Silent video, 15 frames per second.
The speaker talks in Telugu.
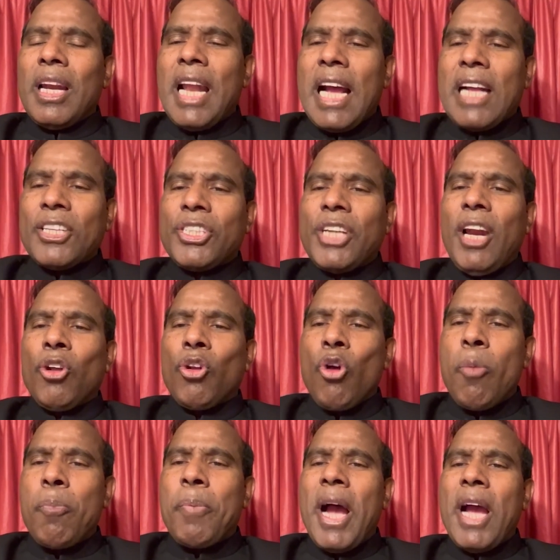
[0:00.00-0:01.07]
లక్షల
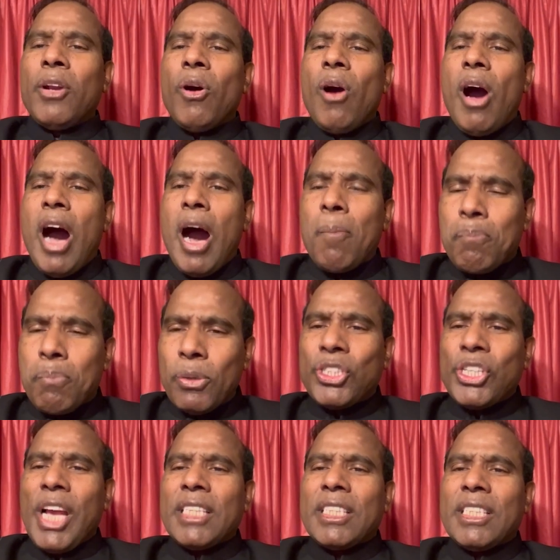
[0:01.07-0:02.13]
రూపాయలు అప్పు
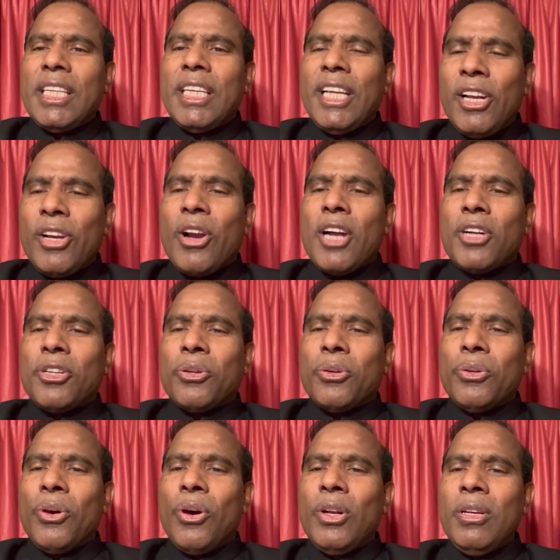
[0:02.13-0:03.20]
చేసి ఇల్లు
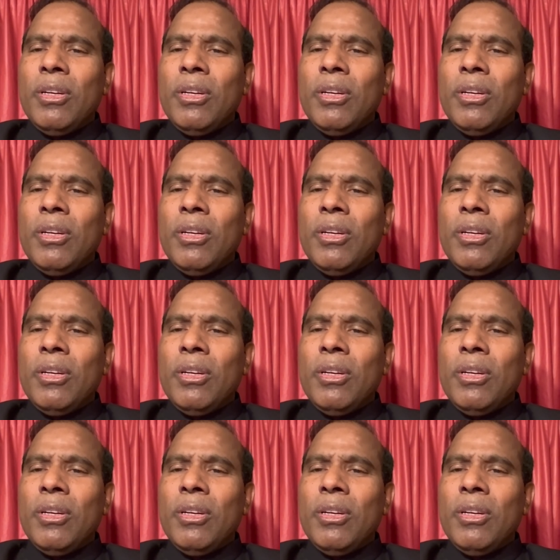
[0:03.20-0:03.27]
కట్టుకున్న